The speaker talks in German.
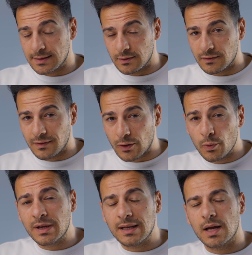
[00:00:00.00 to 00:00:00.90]
Und
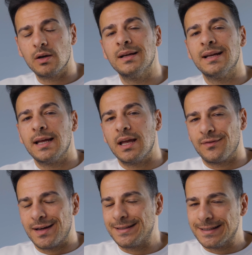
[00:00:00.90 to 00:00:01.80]
warum genau,
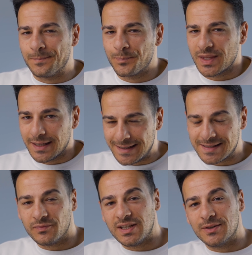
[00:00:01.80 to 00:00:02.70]
erfahrt ihr in
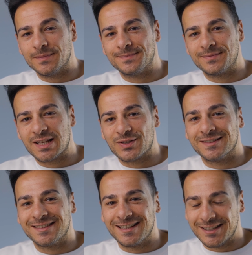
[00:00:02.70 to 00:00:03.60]
diesem Video. Also,
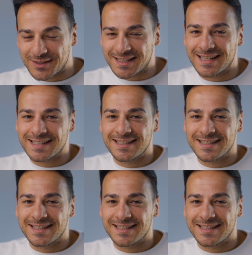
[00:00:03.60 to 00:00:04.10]
los geht's.